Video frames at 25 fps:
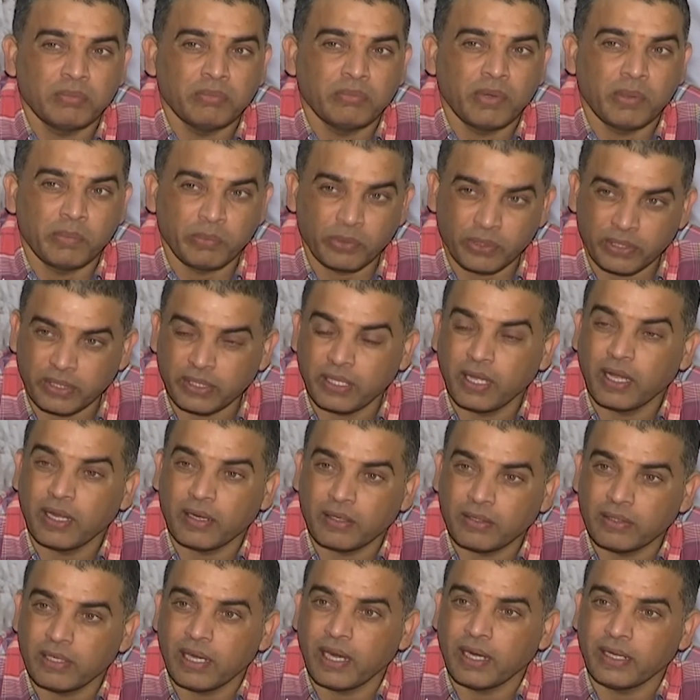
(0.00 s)
మమ్ముట్టి
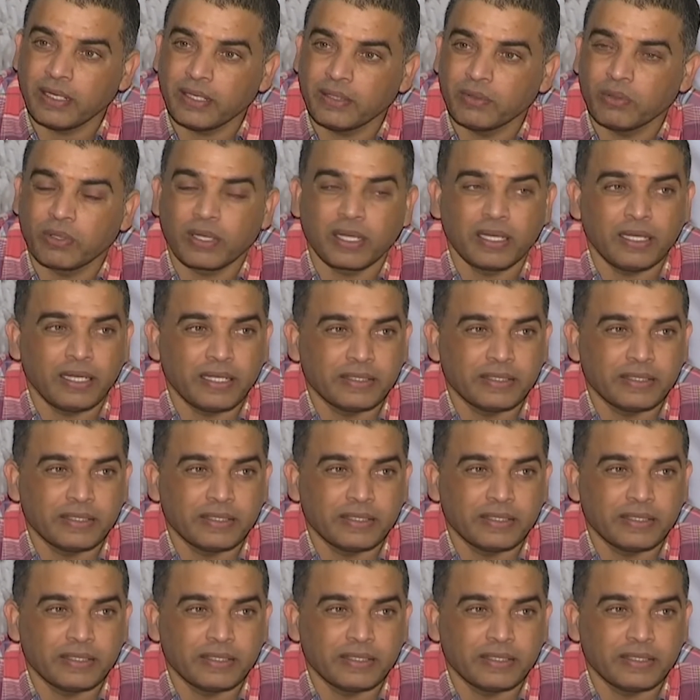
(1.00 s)
గారు లాంటి ఒక